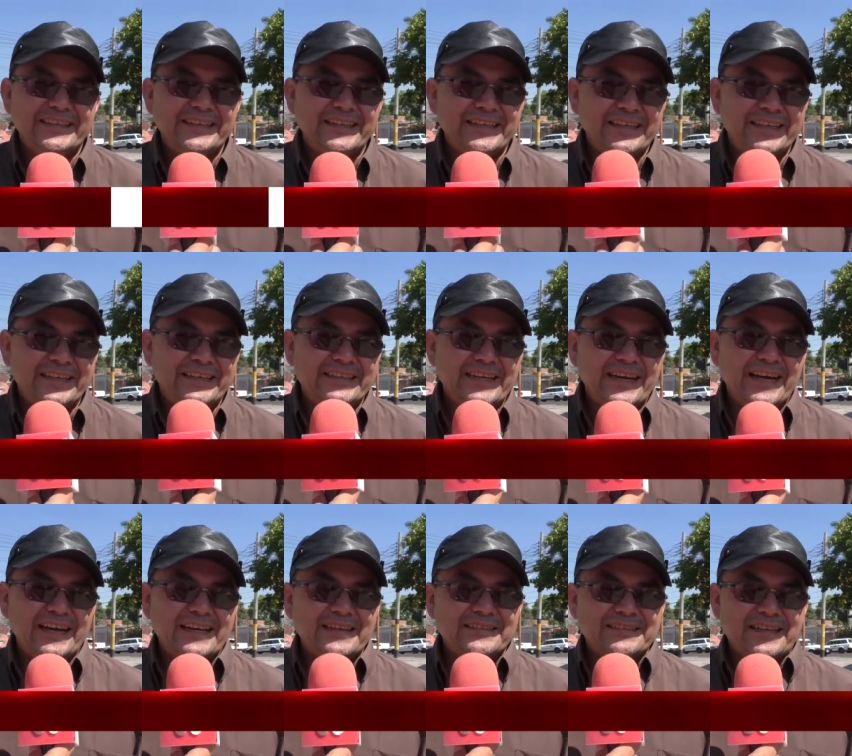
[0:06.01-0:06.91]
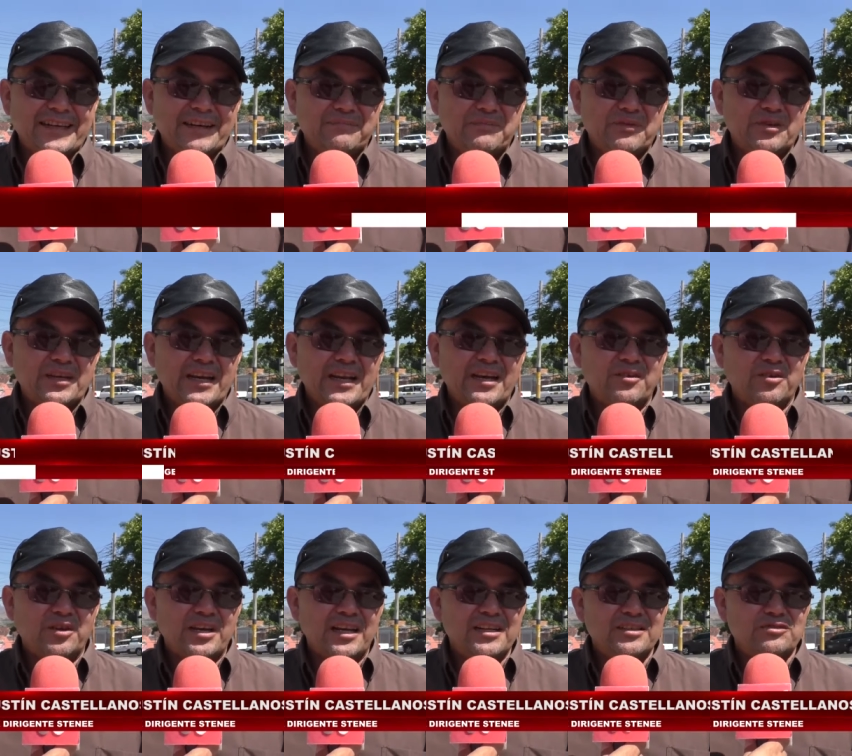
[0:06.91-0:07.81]
Eh, ya está muy
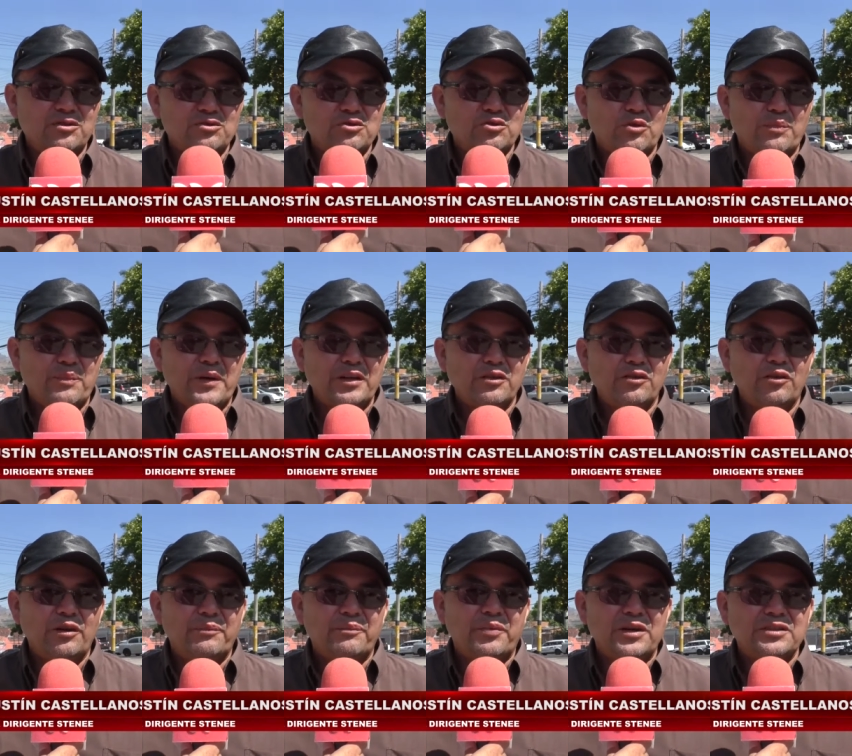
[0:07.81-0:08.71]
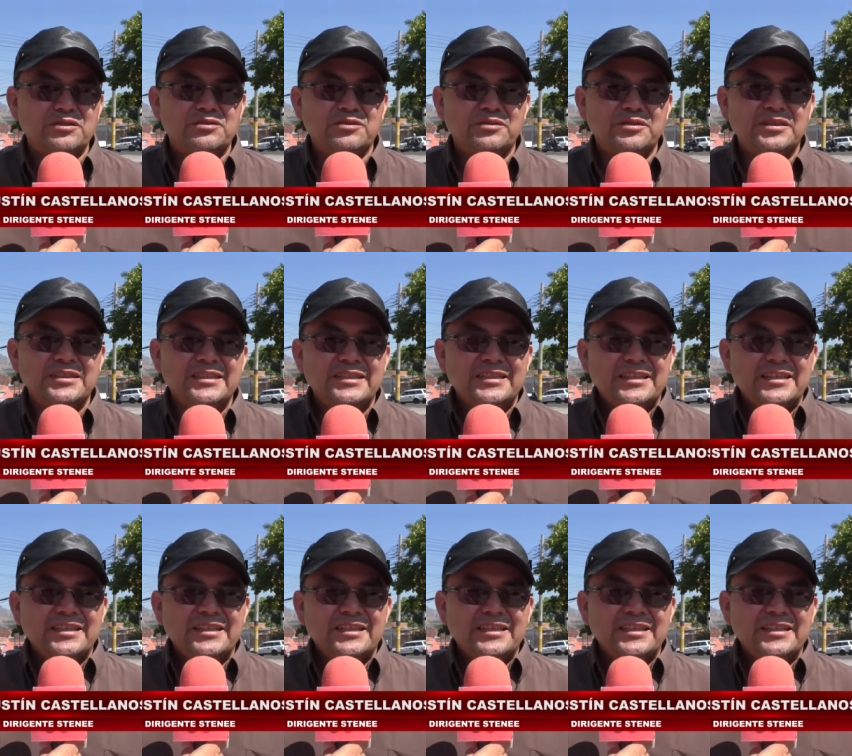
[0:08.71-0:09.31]
claro que él está usurpando el puesto.